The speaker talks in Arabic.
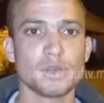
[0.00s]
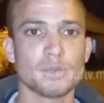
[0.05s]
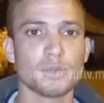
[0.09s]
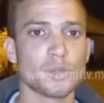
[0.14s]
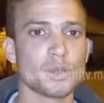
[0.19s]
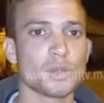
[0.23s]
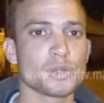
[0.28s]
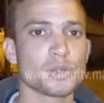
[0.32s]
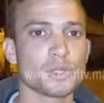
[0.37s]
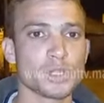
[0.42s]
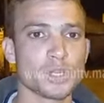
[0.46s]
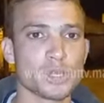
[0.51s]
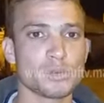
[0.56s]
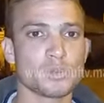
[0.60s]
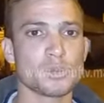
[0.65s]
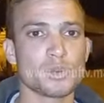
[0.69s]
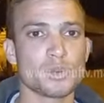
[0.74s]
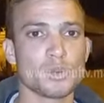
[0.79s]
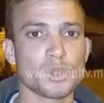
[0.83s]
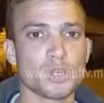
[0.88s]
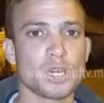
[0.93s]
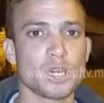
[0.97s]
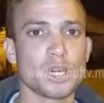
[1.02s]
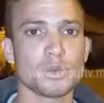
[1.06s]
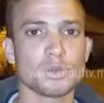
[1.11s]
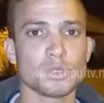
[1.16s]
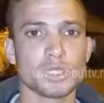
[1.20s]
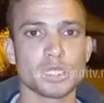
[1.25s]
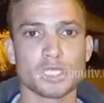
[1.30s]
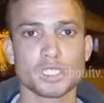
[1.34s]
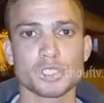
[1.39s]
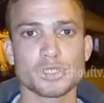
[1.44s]
بغاو يضربونا
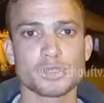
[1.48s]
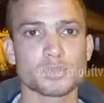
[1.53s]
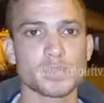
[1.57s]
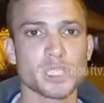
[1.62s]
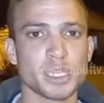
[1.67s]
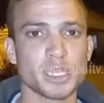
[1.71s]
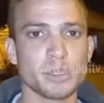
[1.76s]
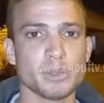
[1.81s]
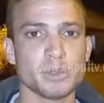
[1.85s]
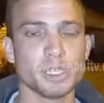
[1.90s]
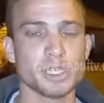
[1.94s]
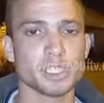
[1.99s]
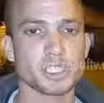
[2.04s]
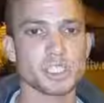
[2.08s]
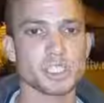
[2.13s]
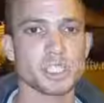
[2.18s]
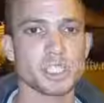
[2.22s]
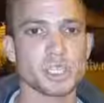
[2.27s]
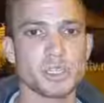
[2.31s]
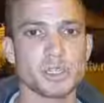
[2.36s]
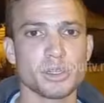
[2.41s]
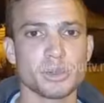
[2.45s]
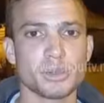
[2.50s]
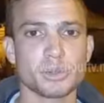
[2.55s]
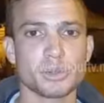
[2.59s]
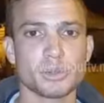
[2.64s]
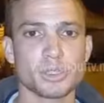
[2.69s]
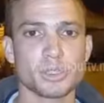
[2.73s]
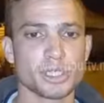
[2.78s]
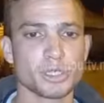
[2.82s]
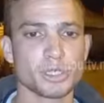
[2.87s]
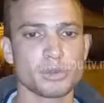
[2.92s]
وداك الشيء مطيبين عشانا
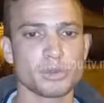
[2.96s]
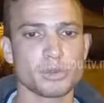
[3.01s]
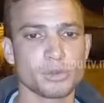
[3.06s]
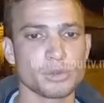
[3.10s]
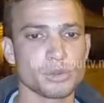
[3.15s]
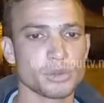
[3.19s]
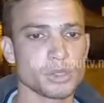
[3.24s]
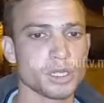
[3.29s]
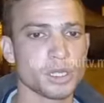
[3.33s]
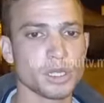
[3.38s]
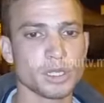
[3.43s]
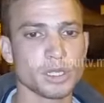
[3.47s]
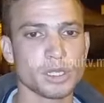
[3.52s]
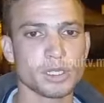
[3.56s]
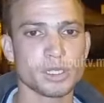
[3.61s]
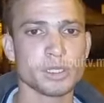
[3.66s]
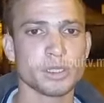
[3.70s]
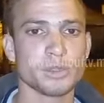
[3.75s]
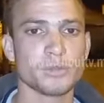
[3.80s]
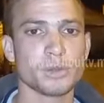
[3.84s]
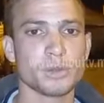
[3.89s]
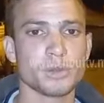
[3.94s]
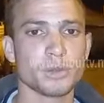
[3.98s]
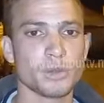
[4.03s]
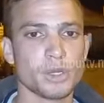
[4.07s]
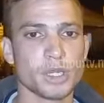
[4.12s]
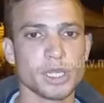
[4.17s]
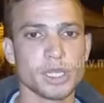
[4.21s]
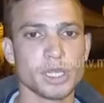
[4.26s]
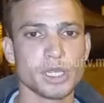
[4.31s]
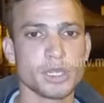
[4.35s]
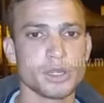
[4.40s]
وكل شيء دفقوا
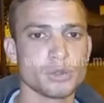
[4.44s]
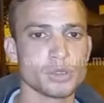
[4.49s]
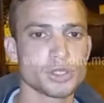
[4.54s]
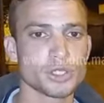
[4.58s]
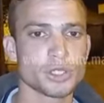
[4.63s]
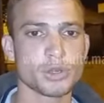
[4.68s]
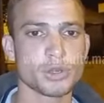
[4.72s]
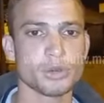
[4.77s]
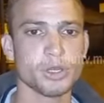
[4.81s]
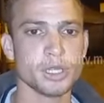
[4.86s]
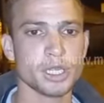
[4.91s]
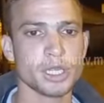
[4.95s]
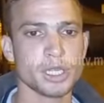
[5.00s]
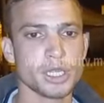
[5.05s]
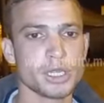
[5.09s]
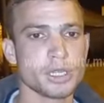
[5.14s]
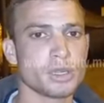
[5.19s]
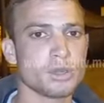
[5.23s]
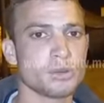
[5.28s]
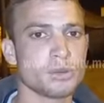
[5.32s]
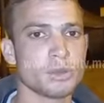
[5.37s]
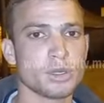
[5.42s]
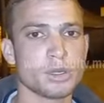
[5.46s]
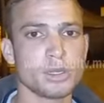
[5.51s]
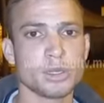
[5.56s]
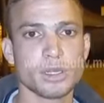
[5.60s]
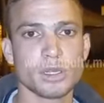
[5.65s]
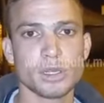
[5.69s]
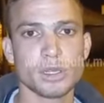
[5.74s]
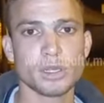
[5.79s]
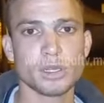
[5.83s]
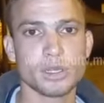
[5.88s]
لينا وجراو علينا
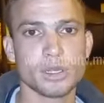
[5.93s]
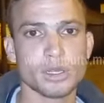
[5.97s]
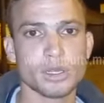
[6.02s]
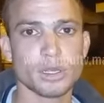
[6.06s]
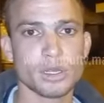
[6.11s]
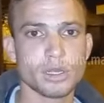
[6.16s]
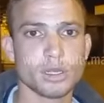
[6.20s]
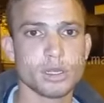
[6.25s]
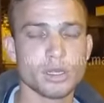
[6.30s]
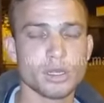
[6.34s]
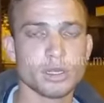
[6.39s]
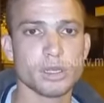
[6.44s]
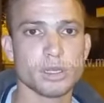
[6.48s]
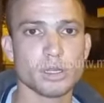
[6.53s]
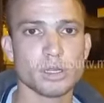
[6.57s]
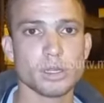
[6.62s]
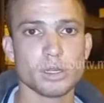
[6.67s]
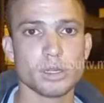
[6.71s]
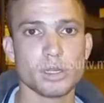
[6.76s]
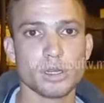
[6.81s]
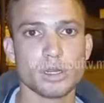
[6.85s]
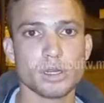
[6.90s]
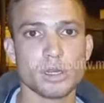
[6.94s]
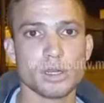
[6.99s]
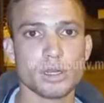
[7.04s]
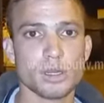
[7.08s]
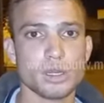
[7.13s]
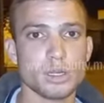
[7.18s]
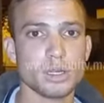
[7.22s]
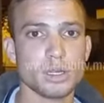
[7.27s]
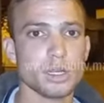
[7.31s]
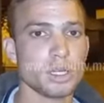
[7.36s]
دابا نتوما ما عندكمش فين تباتوا هاد
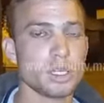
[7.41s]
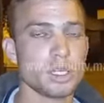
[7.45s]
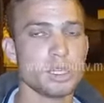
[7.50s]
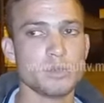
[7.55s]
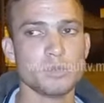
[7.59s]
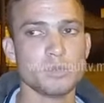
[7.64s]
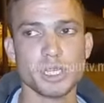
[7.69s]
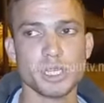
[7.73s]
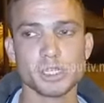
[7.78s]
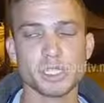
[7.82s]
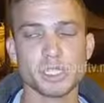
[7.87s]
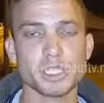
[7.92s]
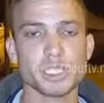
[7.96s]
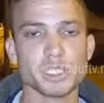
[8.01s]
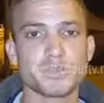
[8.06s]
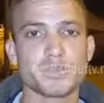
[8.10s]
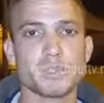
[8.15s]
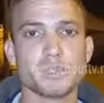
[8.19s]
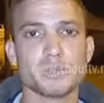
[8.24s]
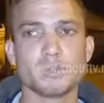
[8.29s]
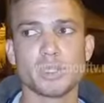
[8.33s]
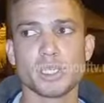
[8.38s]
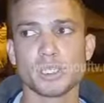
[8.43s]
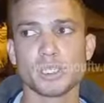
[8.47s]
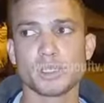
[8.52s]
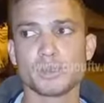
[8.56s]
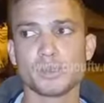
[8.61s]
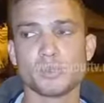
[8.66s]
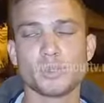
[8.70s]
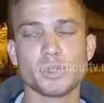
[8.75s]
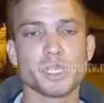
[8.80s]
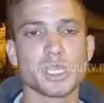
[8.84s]
الليله لا ما عندناش فين نبات
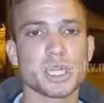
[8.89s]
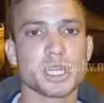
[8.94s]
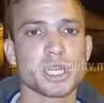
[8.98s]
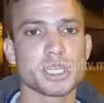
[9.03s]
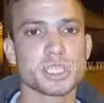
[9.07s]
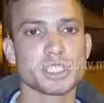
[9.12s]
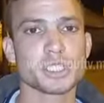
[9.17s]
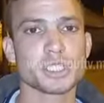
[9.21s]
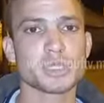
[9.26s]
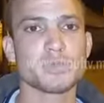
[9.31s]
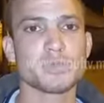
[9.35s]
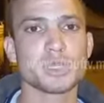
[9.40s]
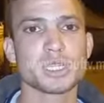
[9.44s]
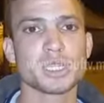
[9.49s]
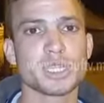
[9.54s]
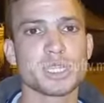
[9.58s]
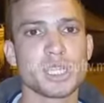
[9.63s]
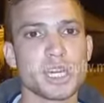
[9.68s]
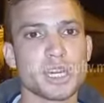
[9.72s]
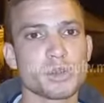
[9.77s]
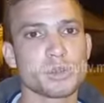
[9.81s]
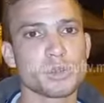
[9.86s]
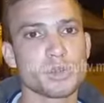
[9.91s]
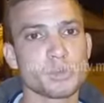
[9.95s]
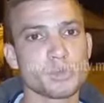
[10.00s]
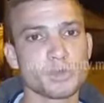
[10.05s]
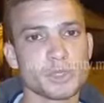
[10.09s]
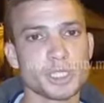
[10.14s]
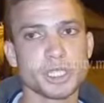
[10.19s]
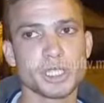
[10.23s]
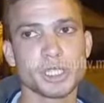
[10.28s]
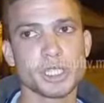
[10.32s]
ومني خرجنا من الدار
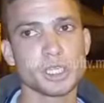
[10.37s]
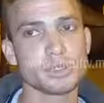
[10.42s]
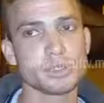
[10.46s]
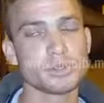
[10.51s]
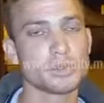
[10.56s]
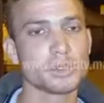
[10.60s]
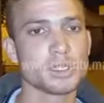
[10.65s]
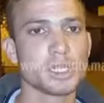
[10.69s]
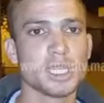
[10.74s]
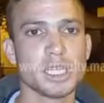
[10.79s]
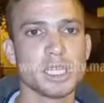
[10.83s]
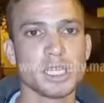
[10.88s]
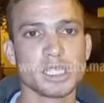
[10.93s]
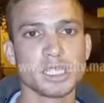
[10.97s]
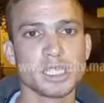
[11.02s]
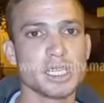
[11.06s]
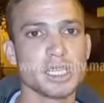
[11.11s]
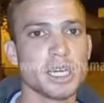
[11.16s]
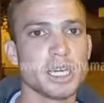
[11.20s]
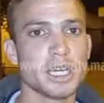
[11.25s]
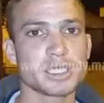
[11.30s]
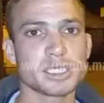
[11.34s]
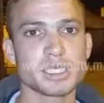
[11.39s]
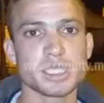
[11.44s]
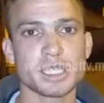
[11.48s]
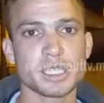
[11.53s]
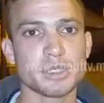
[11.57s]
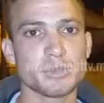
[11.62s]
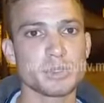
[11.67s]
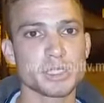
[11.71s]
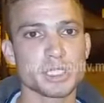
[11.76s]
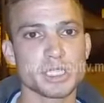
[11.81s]
ومشينا هادو قلنا له يعطينا
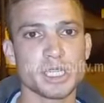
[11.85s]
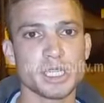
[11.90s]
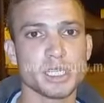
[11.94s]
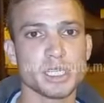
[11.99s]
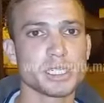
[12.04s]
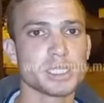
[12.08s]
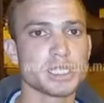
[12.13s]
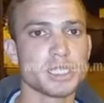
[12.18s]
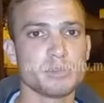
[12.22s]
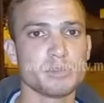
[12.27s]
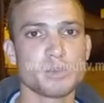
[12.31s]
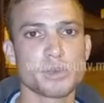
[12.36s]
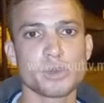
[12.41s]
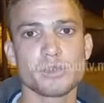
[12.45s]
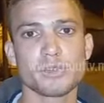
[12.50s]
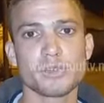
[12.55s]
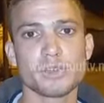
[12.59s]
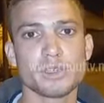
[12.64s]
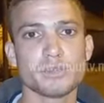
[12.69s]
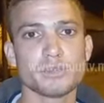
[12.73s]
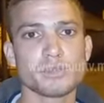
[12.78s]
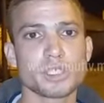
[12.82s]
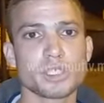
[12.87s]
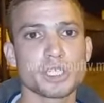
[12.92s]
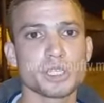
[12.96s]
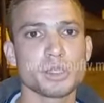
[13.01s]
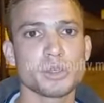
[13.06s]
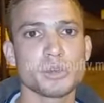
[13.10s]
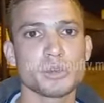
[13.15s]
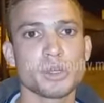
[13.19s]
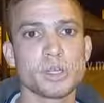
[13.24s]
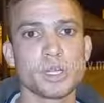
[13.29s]
رزقنا باش حنا ندبروا فين
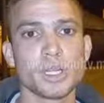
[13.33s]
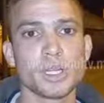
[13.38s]
نمشيو